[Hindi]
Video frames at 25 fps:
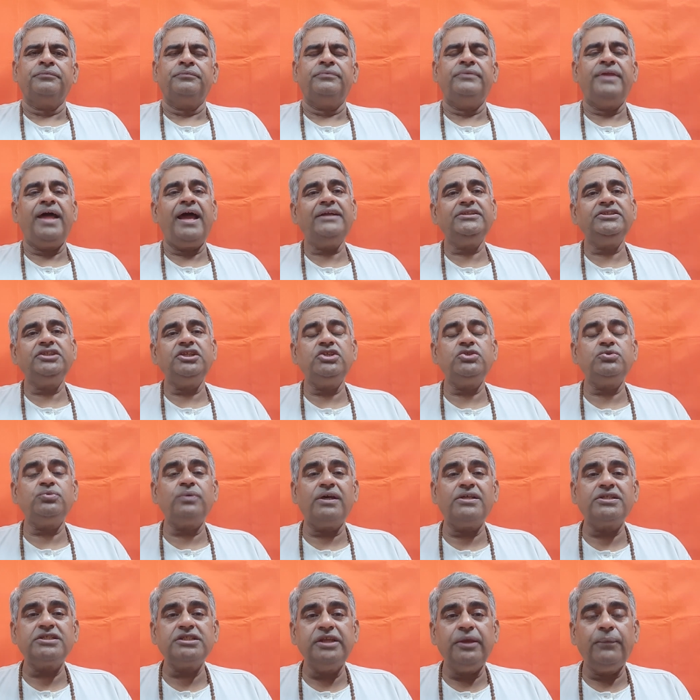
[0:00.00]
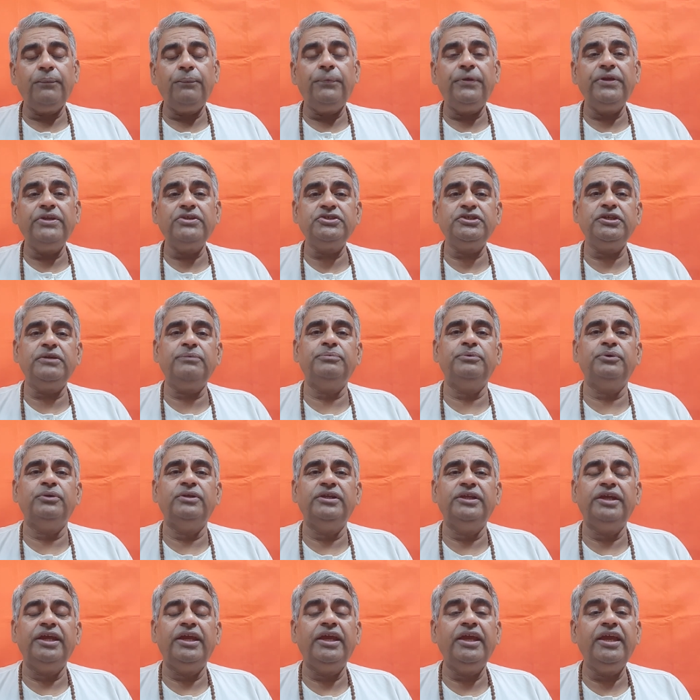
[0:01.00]
नाक से श्वास लिए फिर से
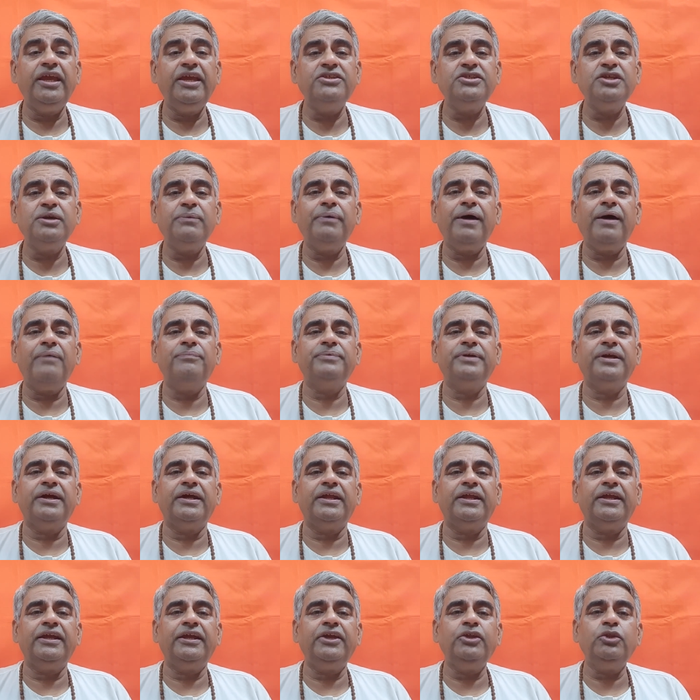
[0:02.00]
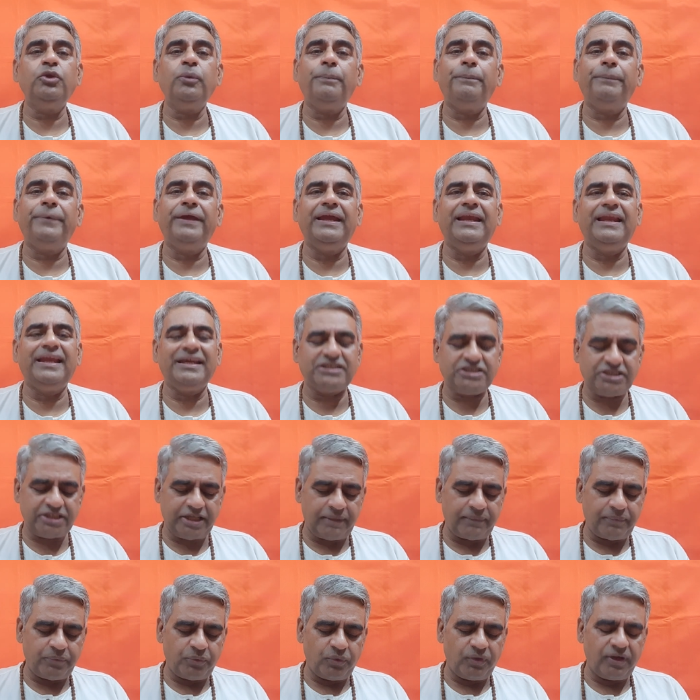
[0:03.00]
बोलिए ये जब आप करेंगे तो पहला
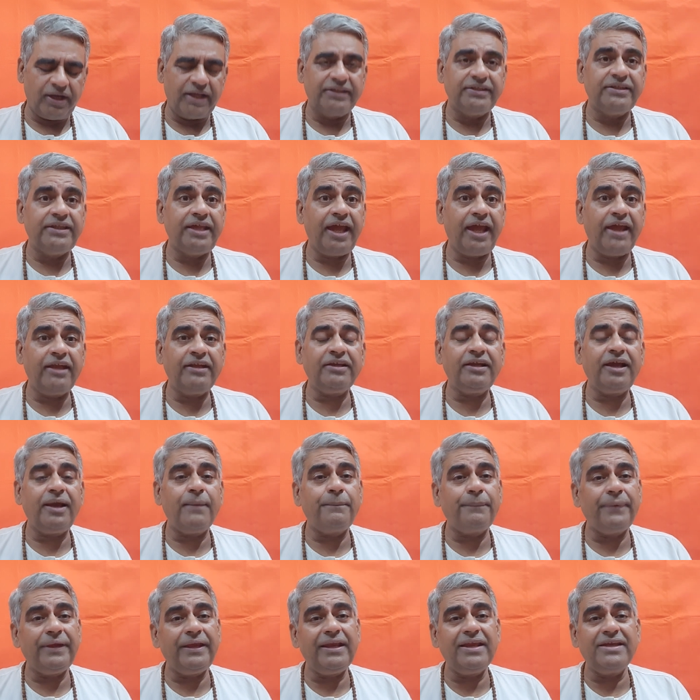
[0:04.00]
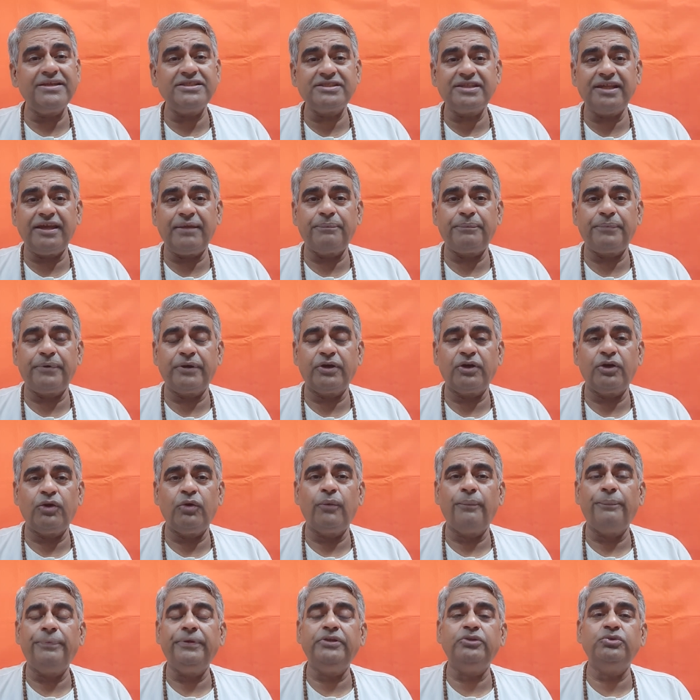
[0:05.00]
स्टेप होगा ध्यान का पहला स्टेप पकड़
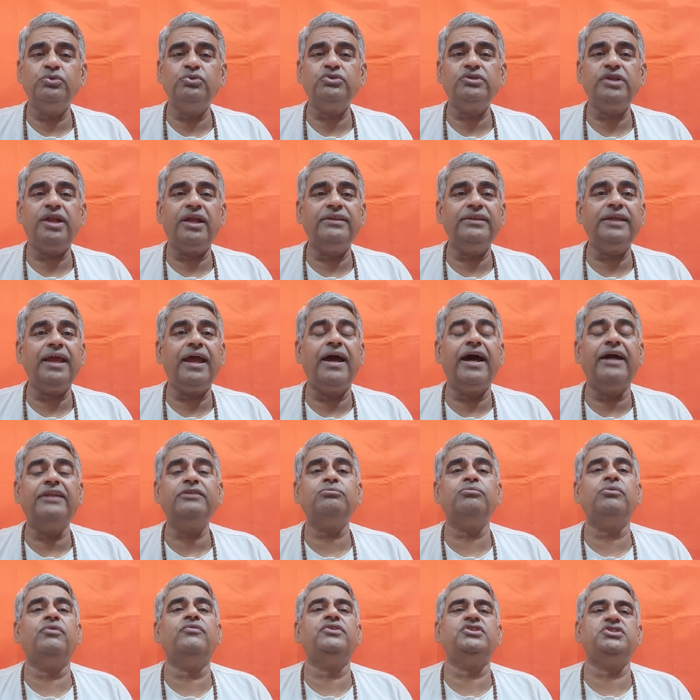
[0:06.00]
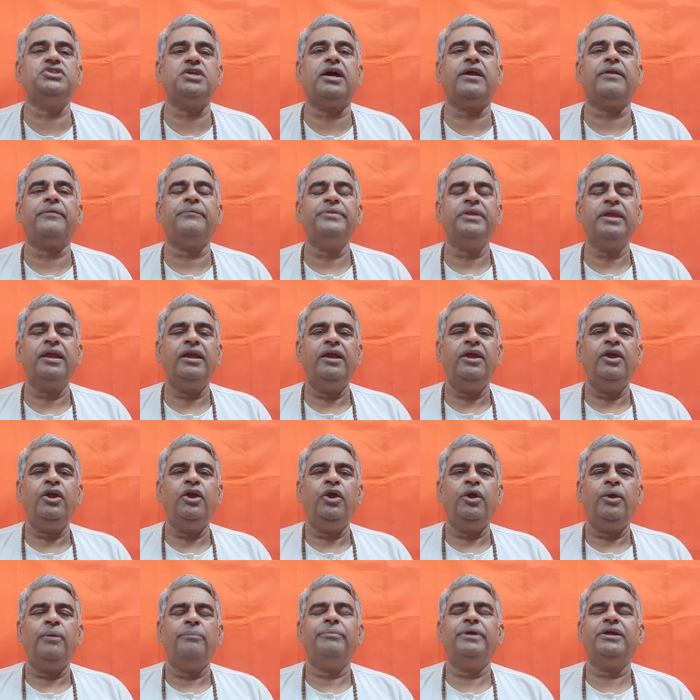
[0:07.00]
लो फिर दूसरा थे आत्मविचार
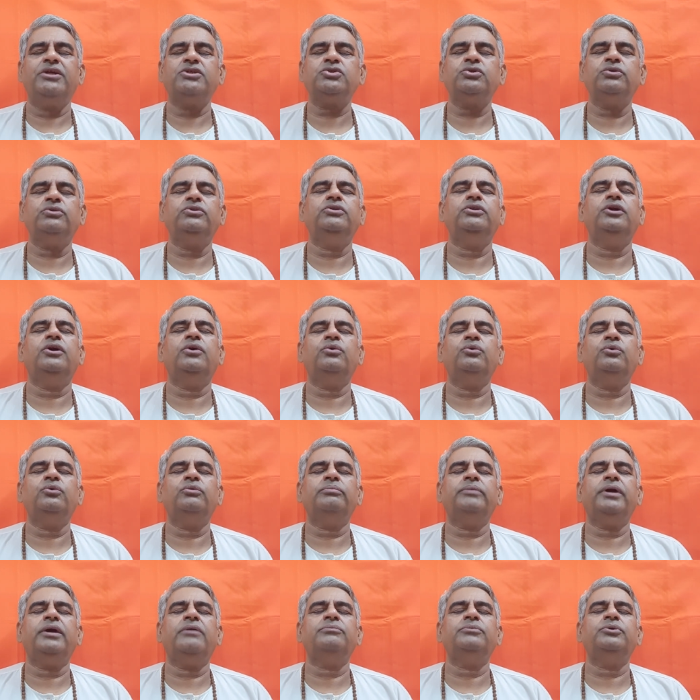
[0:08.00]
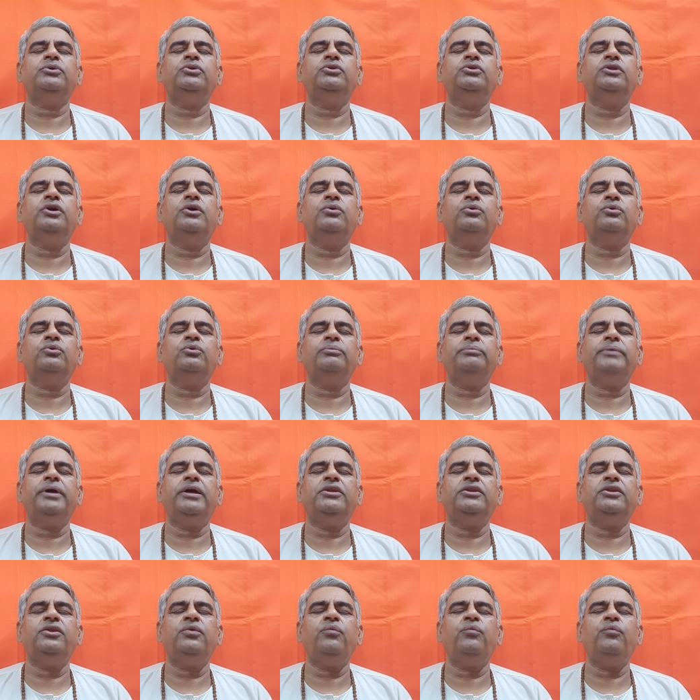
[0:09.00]
मैं शुद्ध हूँ मैं बुद्ध हूँ मैं
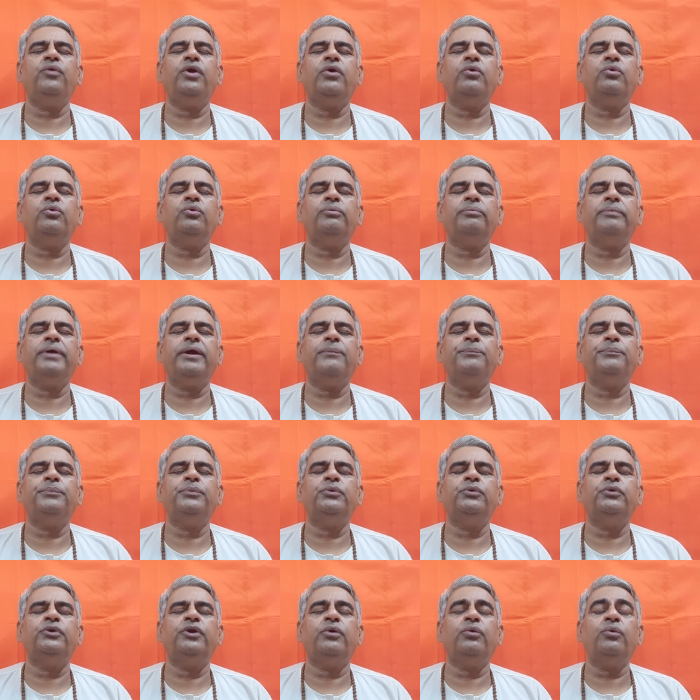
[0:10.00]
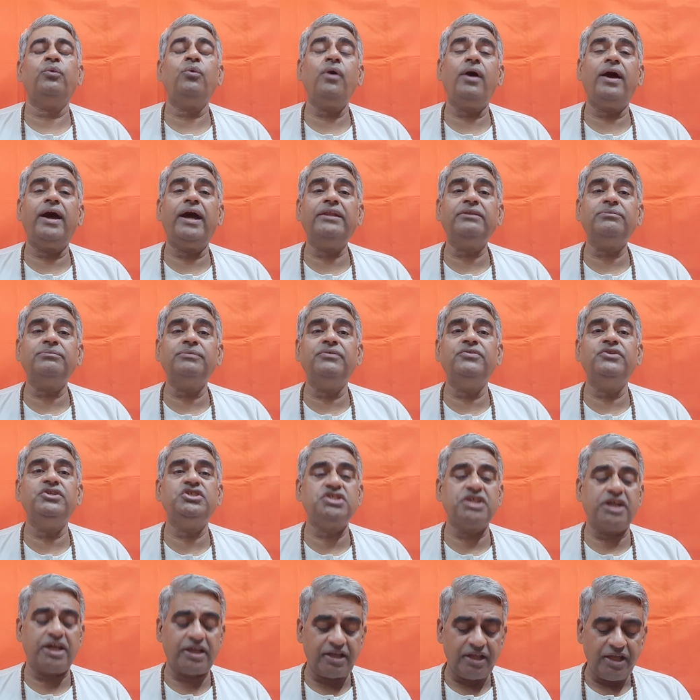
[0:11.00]
दिव्य हूँ मैं पूर्ण हूँ वो
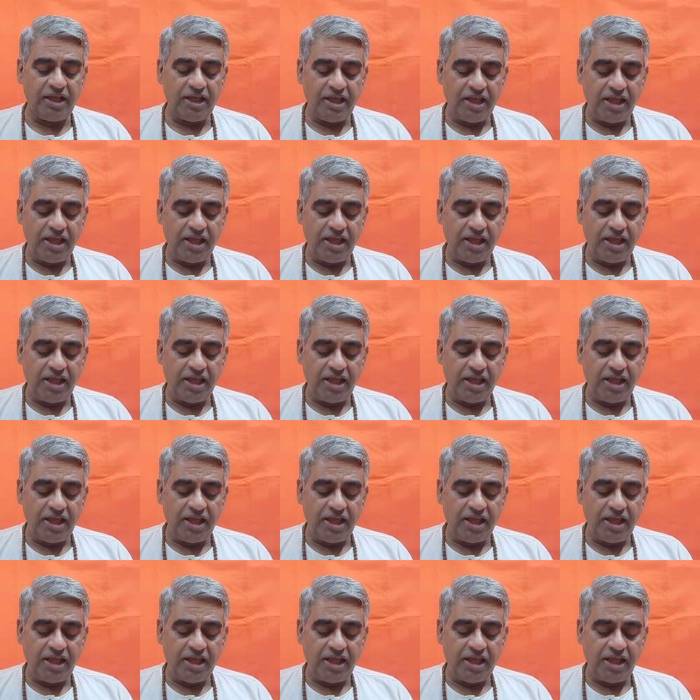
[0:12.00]
आत्मविचार